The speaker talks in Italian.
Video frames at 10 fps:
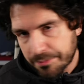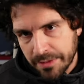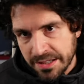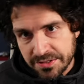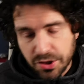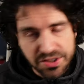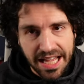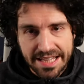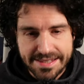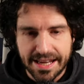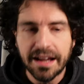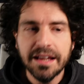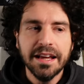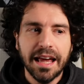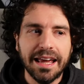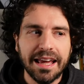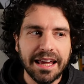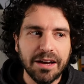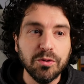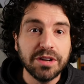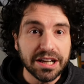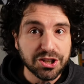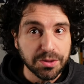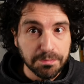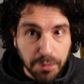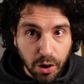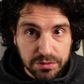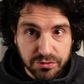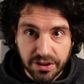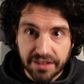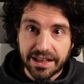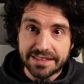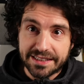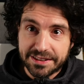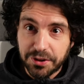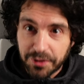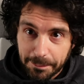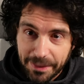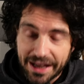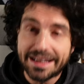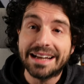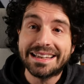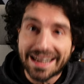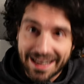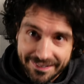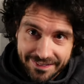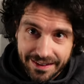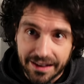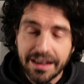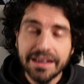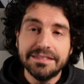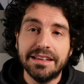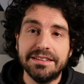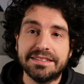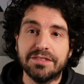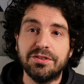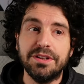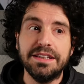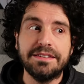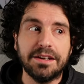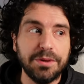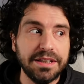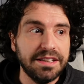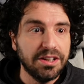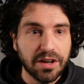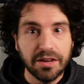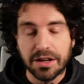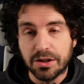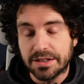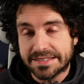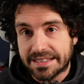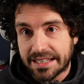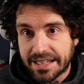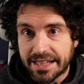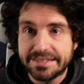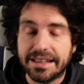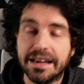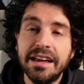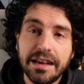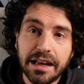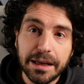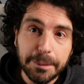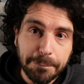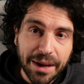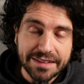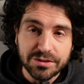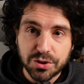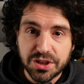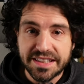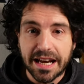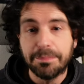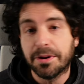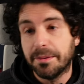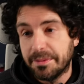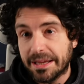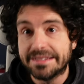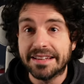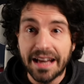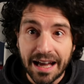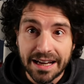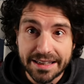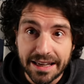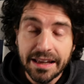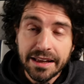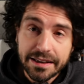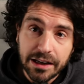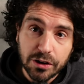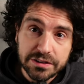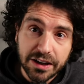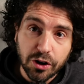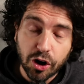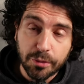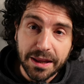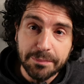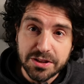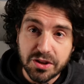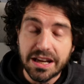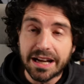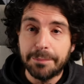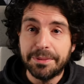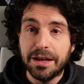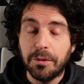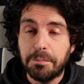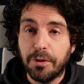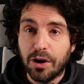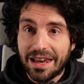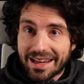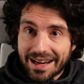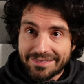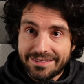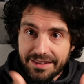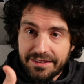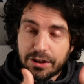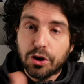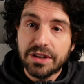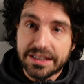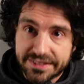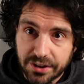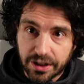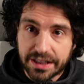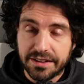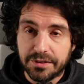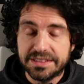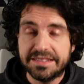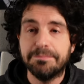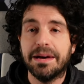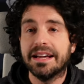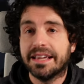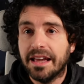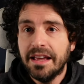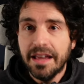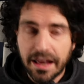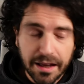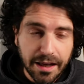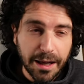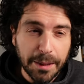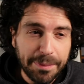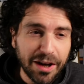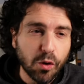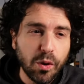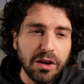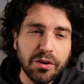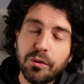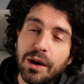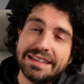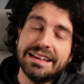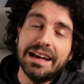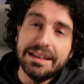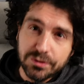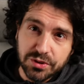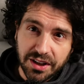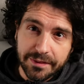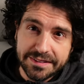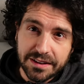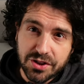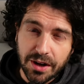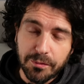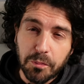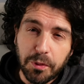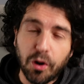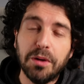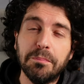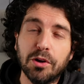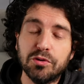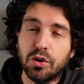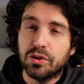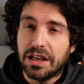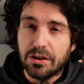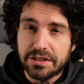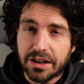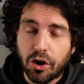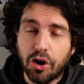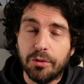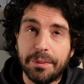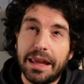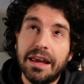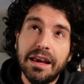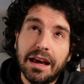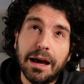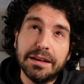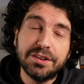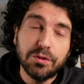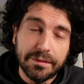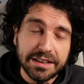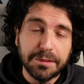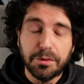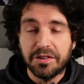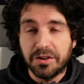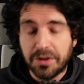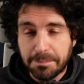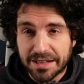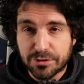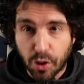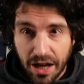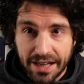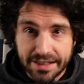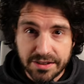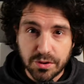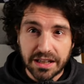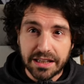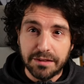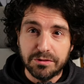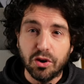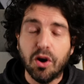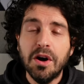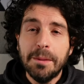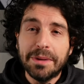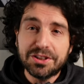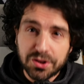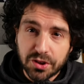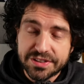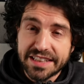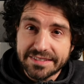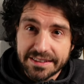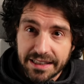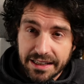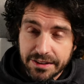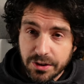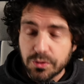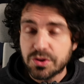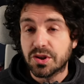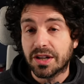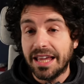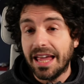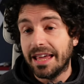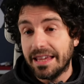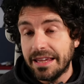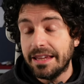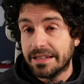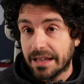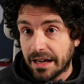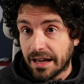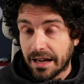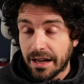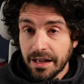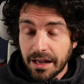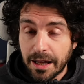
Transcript: in sostanza è un crash molto rilevante di una banca grande degli Stati Uniti, quindi non è una cosa da niente, eh, l'impatto ci sarà probabilmente anche nell'old economy, bisogna capire un po' le reti di connessione anche di queste banche, eh, però quello riguarda esclusivamente diciamo un po' il mondo dell'old economy, eh, sicuramente può avere un impatto anche sulle cripto, ma ci sono state delle news che in eh,